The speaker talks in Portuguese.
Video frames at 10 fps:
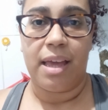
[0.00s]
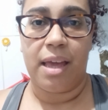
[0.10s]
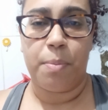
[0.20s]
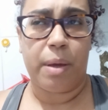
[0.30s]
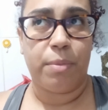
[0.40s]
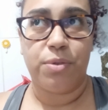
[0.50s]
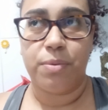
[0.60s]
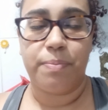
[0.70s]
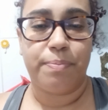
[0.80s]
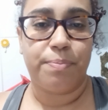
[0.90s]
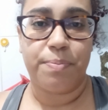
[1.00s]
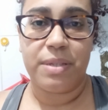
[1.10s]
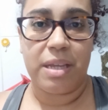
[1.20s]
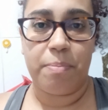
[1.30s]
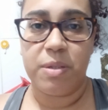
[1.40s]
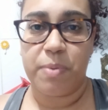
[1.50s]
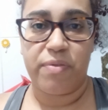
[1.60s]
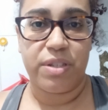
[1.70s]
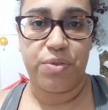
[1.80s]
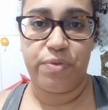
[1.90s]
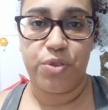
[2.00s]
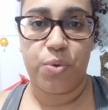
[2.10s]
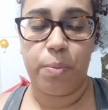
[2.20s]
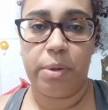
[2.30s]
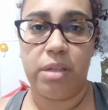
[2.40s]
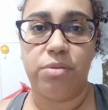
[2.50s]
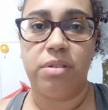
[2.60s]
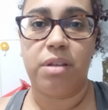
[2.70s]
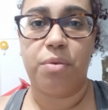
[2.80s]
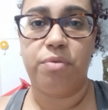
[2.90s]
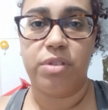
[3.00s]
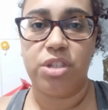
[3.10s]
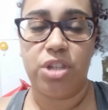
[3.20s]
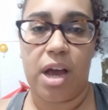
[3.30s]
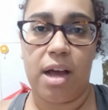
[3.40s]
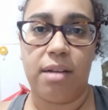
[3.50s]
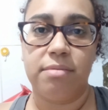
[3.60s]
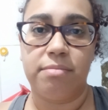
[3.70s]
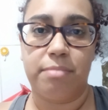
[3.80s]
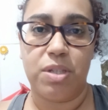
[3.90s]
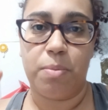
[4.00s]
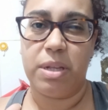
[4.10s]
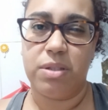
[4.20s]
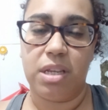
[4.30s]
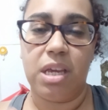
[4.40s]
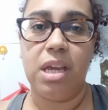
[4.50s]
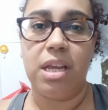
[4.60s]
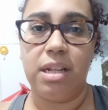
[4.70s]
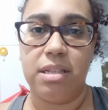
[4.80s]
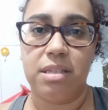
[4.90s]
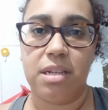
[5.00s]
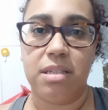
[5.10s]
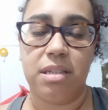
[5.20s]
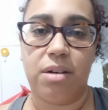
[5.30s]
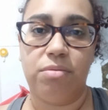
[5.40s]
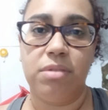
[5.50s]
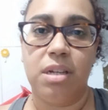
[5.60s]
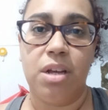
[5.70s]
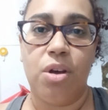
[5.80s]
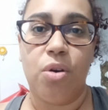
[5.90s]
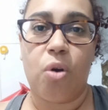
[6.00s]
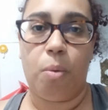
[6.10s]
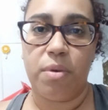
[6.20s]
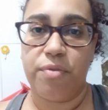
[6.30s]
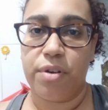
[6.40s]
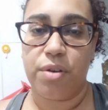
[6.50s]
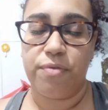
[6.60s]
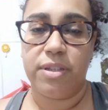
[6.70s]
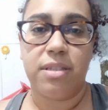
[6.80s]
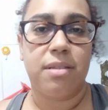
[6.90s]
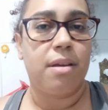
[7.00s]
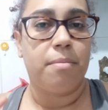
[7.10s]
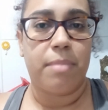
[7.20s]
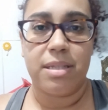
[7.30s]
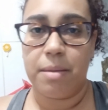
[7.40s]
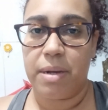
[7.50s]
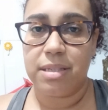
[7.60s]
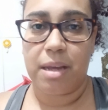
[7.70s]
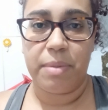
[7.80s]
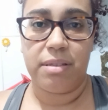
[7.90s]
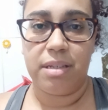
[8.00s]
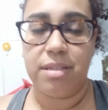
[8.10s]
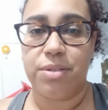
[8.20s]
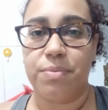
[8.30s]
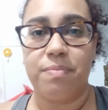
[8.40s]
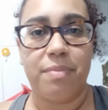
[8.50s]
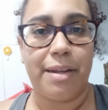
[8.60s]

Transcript: É porque é muito simples para fazer um vídeo comprido. Então vou deixar mais ou menos aqui e na descrição como que foi que eu fiz. Mas é basicamente isso.